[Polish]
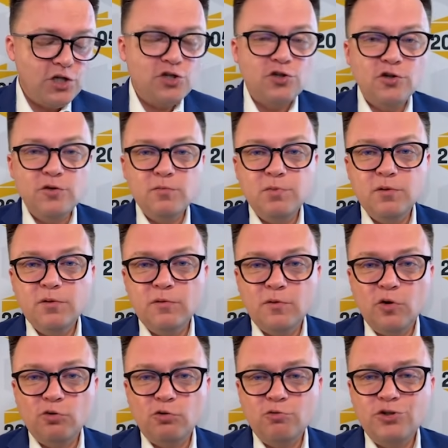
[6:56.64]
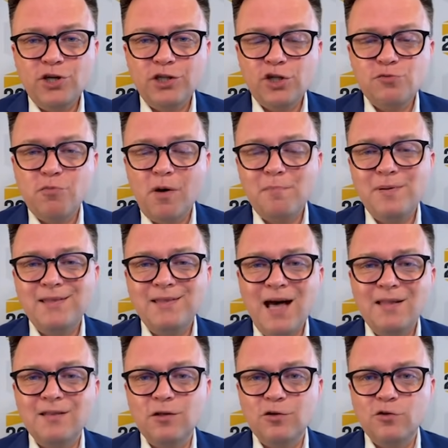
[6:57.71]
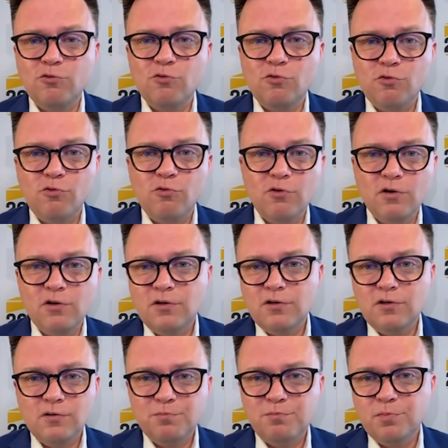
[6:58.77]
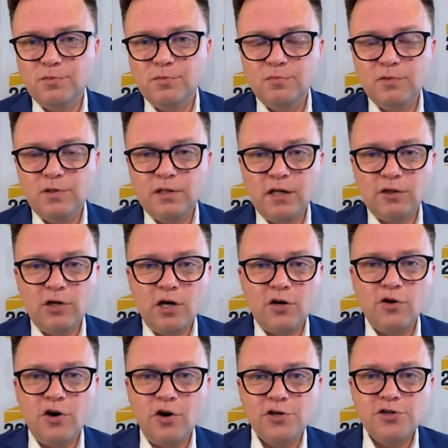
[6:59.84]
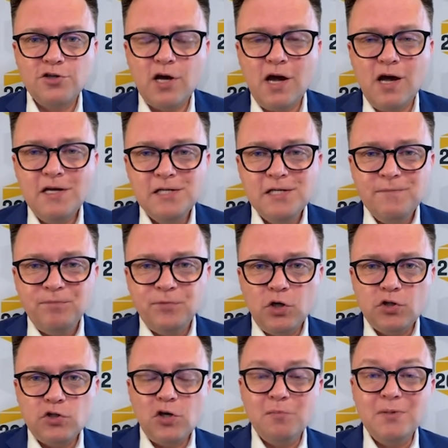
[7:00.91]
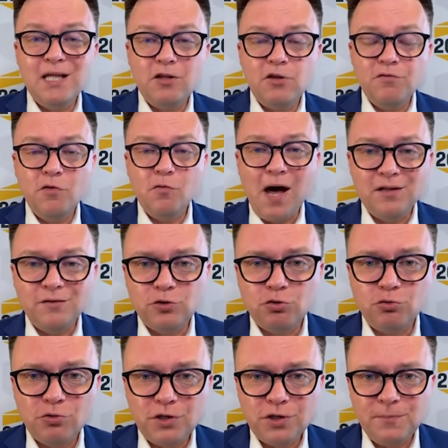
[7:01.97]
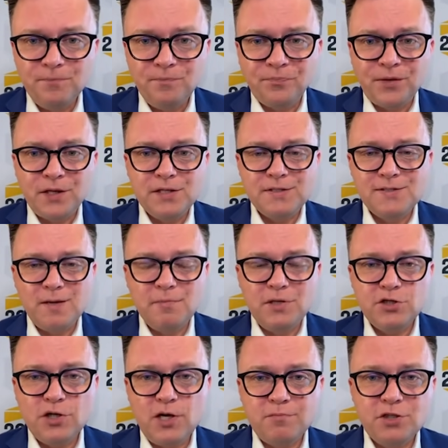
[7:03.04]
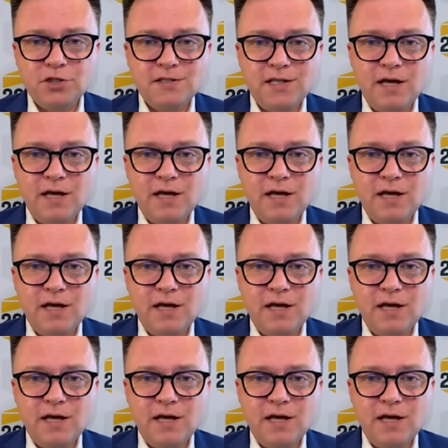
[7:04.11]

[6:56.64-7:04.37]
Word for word: rzecz, którą dzisiaj też byłem pytany u redaktora Rogojsza, to co my na Nowy Ład, który zamierza